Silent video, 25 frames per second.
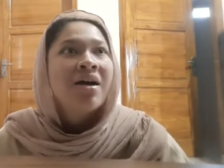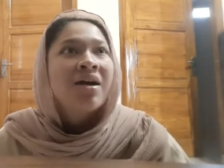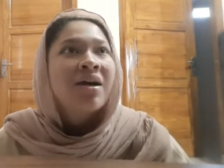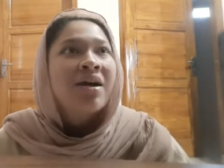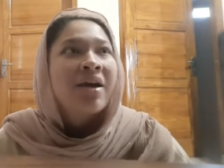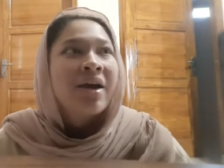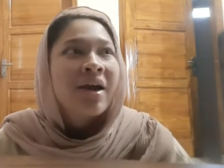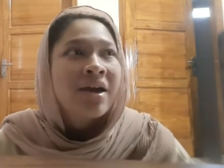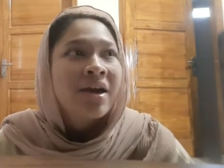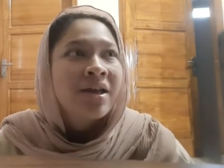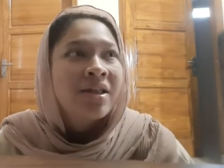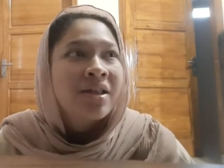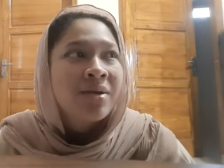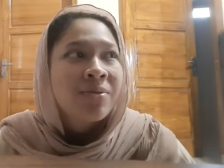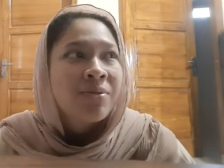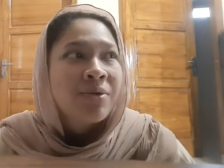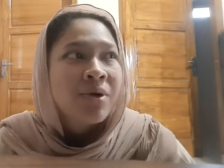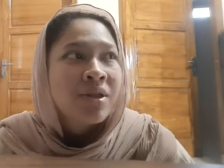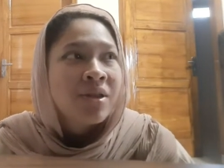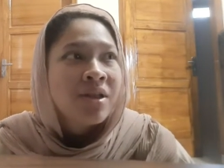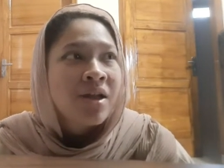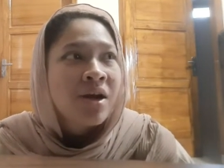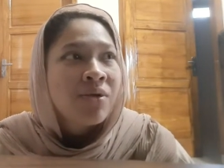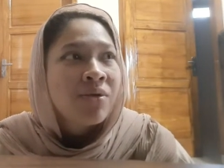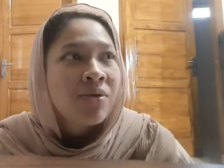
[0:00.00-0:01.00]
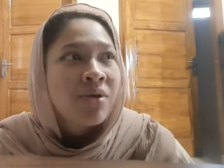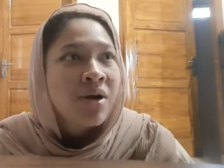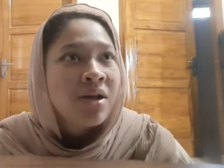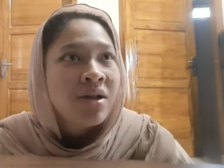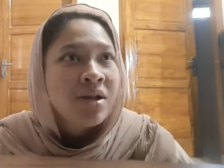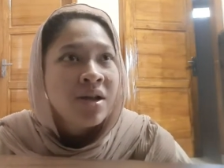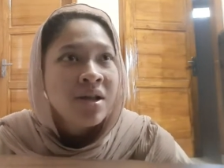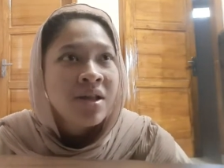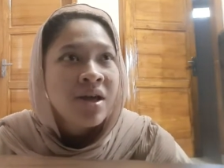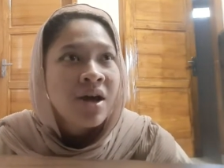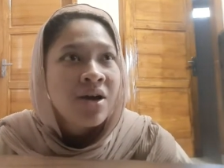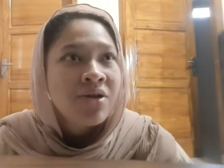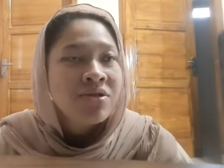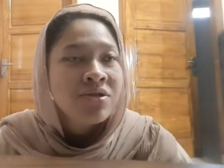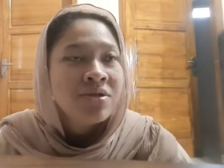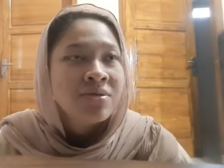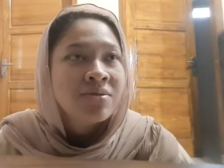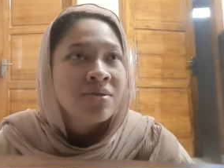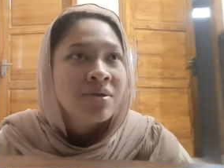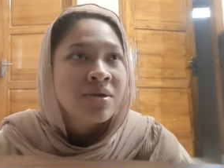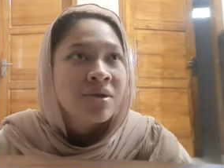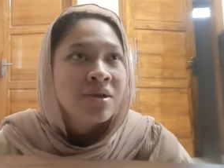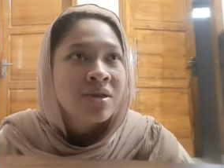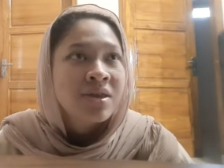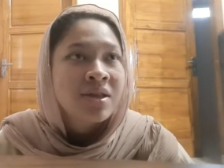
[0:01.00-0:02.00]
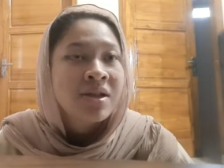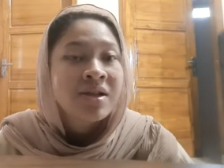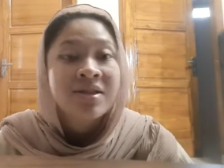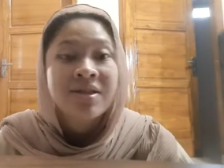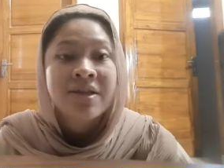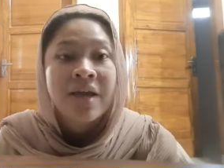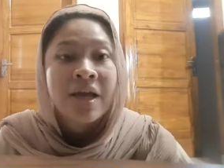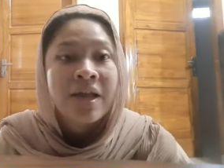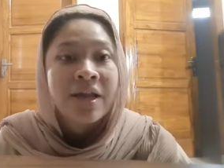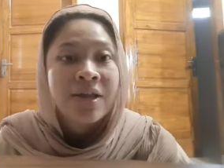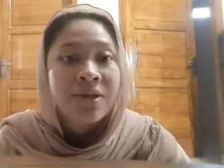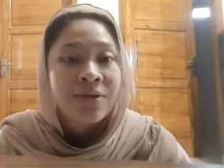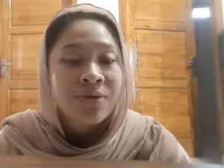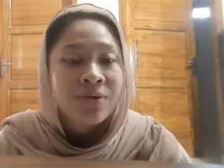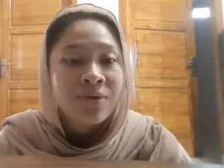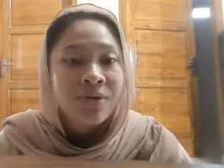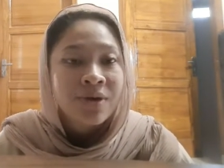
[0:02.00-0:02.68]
kayak kita punya tanggungan kita harus menyelesaikan itu